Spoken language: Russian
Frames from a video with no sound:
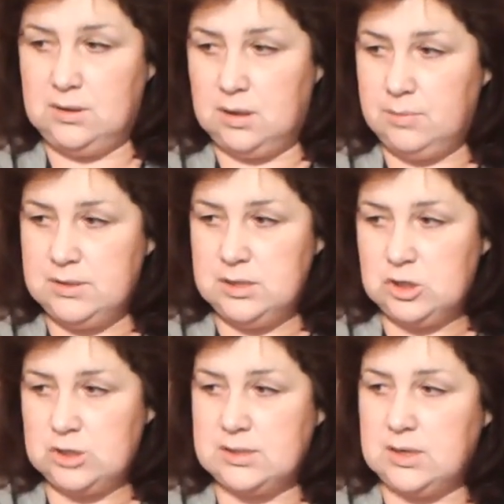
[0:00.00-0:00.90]
Она как бы
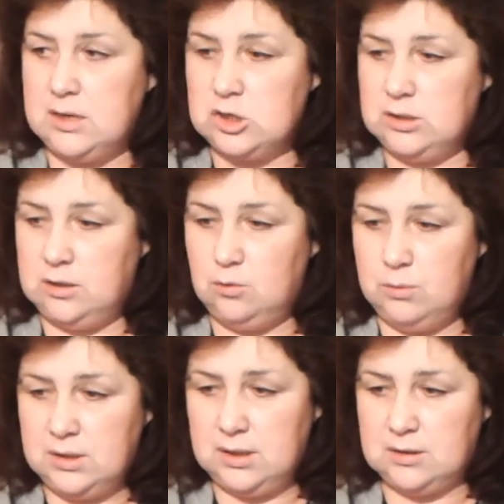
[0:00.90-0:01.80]
держится, конечно, она не
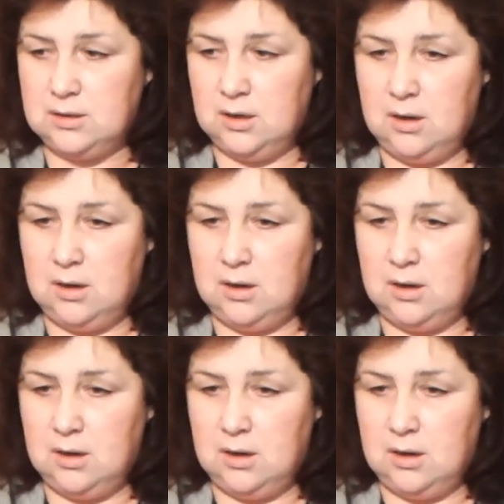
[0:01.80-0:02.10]
умирает,